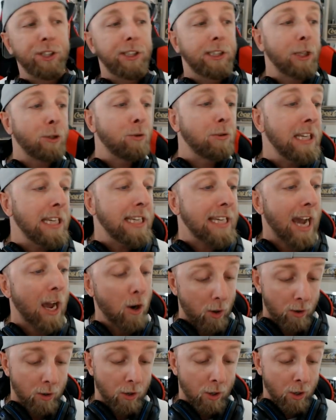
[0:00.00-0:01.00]
du Geek.
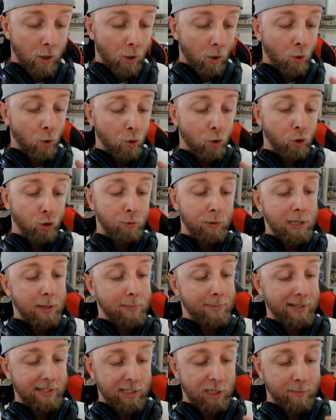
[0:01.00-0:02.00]
Alors aujourd'hui, je sais
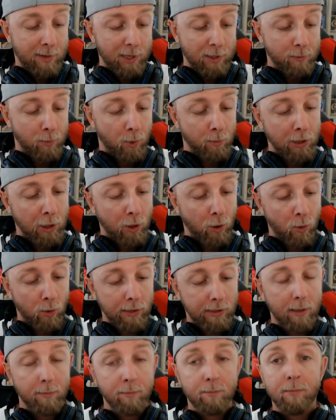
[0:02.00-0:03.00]
pas ce qui se passe, mon micro
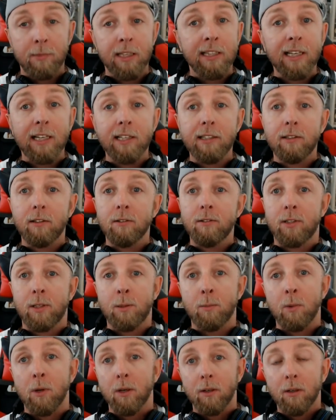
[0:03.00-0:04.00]
est, très
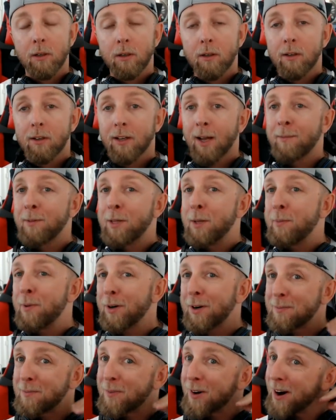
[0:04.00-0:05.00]
sensible. Un petit peu
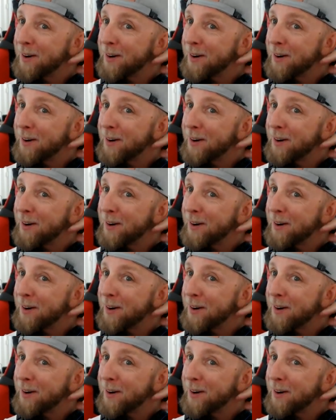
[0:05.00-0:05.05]
comme moi.